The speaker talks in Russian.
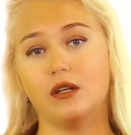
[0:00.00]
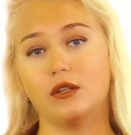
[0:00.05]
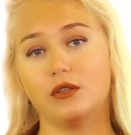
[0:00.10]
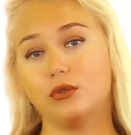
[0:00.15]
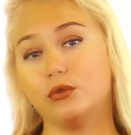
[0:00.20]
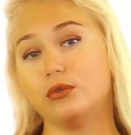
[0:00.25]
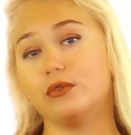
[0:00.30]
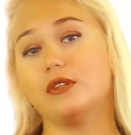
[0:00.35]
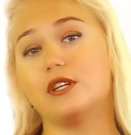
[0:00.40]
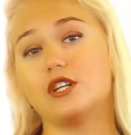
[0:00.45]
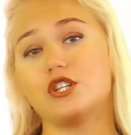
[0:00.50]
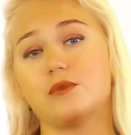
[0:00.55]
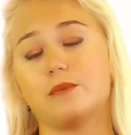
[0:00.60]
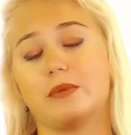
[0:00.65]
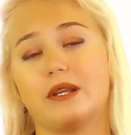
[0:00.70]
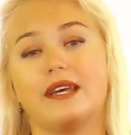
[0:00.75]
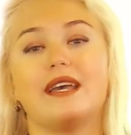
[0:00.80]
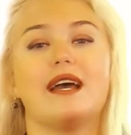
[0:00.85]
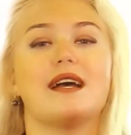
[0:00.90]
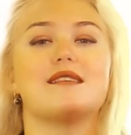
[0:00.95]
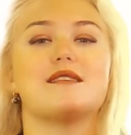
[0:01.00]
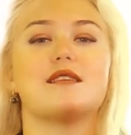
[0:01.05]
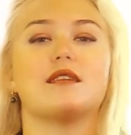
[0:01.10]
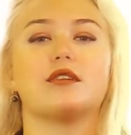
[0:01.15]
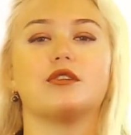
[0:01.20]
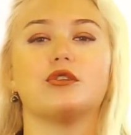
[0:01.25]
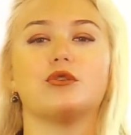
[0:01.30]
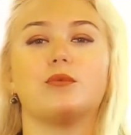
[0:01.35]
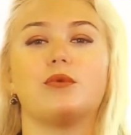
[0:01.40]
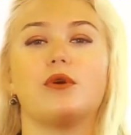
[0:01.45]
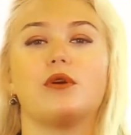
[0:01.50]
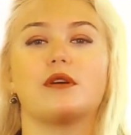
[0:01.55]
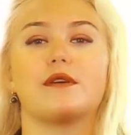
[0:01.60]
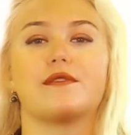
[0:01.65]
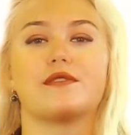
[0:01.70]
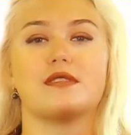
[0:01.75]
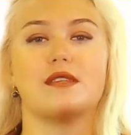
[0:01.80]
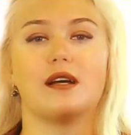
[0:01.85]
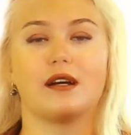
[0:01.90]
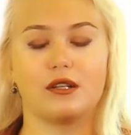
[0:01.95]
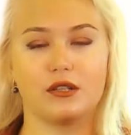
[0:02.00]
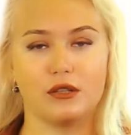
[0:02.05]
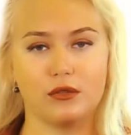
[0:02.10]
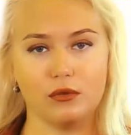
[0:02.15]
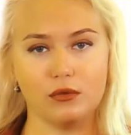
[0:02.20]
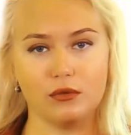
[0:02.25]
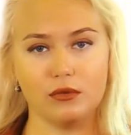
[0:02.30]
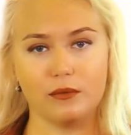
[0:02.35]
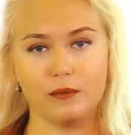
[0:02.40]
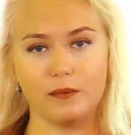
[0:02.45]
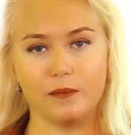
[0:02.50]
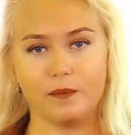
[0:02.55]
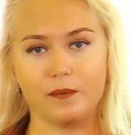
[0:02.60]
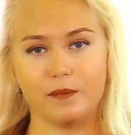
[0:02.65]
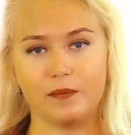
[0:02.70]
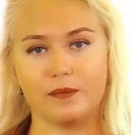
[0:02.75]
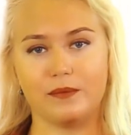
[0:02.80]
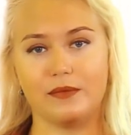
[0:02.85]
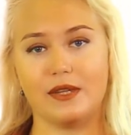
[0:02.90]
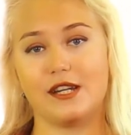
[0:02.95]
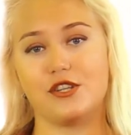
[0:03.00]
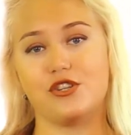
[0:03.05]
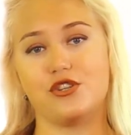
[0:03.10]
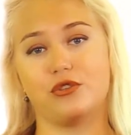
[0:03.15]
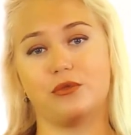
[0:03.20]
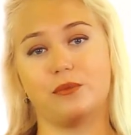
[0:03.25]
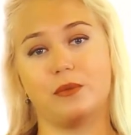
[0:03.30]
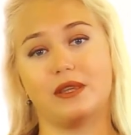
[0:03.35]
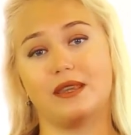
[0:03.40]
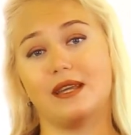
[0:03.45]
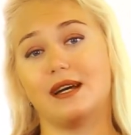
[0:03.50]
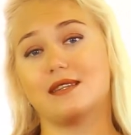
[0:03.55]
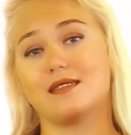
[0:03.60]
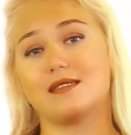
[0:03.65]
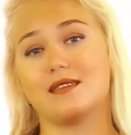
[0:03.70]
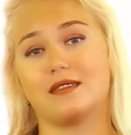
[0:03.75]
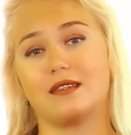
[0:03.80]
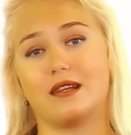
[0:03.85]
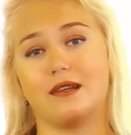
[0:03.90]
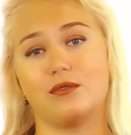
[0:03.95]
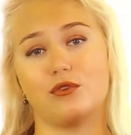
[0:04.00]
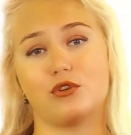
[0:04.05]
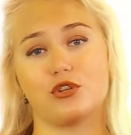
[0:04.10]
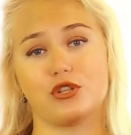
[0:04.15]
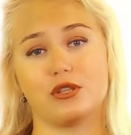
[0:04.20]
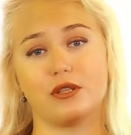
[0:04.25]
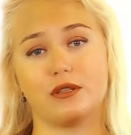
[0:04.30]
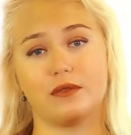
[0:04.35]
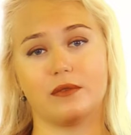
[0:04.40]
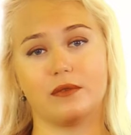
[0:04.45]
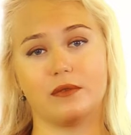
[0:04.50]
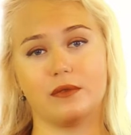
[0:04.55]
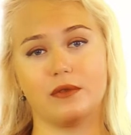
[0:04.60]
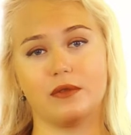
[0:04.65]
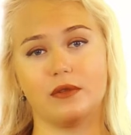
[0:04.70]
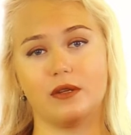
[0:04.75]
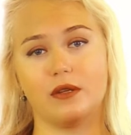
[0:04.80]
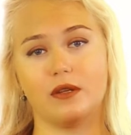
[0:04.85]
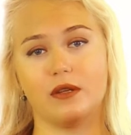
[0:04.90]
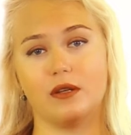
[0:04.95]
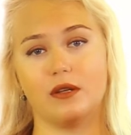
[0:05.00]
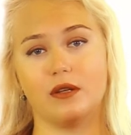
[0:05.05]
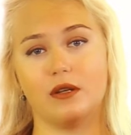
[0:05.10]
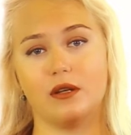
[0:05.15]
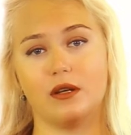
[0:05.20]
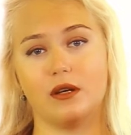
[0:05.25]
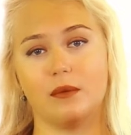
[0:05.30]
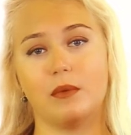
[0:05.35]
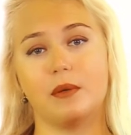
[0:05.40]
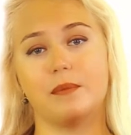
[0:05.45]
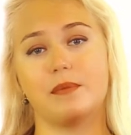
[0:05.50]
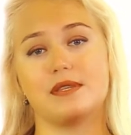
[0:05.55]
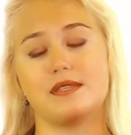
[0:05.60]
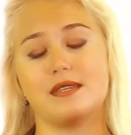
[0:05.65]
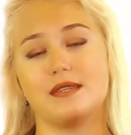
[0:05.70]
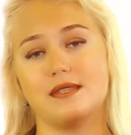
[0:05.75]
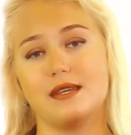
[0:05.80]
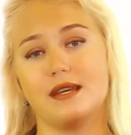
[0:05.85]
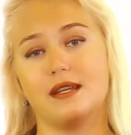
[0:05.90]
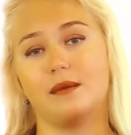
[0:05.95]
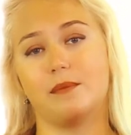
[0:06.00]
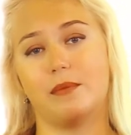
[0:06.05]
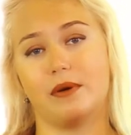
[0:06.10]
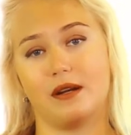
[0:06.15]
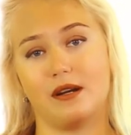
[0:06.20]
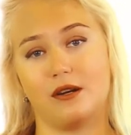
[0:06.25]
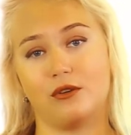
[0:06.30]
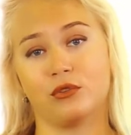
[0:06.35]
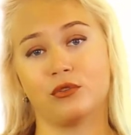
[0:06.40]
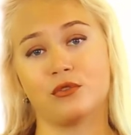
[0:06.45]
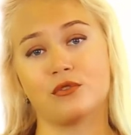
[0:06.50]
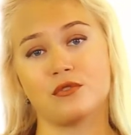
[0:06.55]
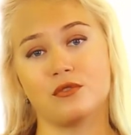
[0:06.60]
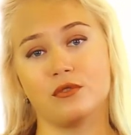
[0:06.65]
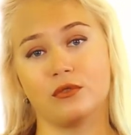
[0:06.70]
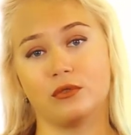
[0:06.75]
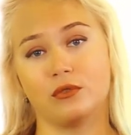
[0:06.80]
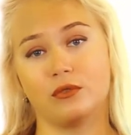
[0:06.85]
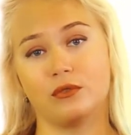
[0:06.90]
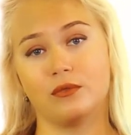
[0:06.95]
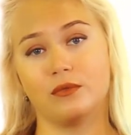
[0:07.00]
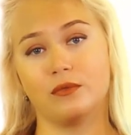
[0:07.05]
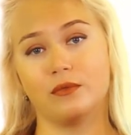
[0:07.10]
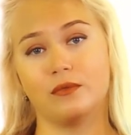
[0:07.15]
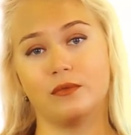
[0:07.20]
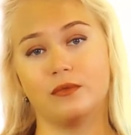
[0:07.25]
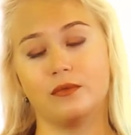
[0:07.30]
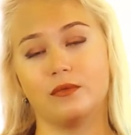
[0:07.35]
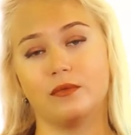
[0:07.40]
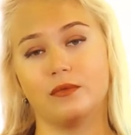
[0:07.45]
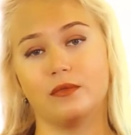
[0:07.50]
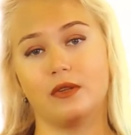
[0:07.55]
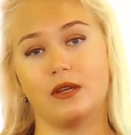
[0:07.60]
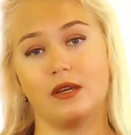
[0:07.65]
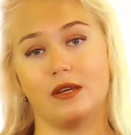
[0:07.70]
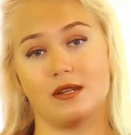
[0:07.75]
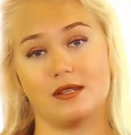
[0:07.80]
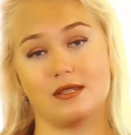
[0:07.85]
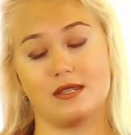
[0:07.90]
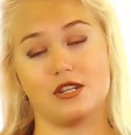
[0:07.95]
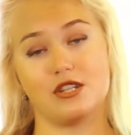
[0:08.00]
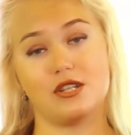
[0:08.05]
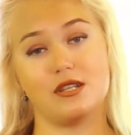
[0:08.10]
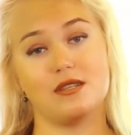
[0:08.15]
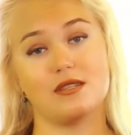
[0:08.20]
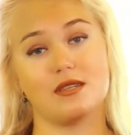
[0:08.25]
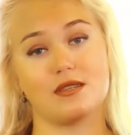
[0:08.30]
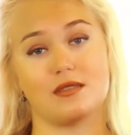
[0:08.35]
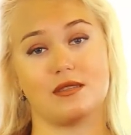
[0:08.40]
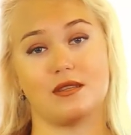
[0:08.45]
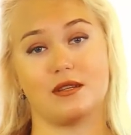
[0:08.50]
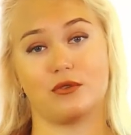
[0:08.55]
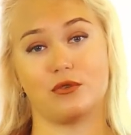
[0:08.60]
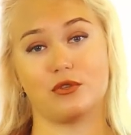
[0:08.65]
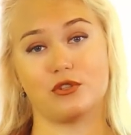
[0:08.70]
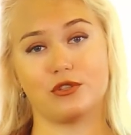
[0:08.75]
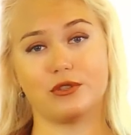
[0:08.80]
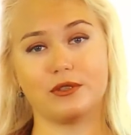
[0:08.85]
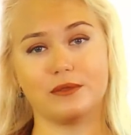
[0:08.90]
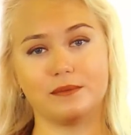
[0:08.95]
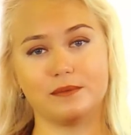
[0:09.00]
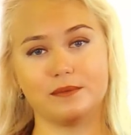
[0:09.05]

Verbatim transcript: Тут наш приятель глубоко вздохнул, начал метаться тревожно. Мы посидели, пока он уснул, и разошлись осторожно.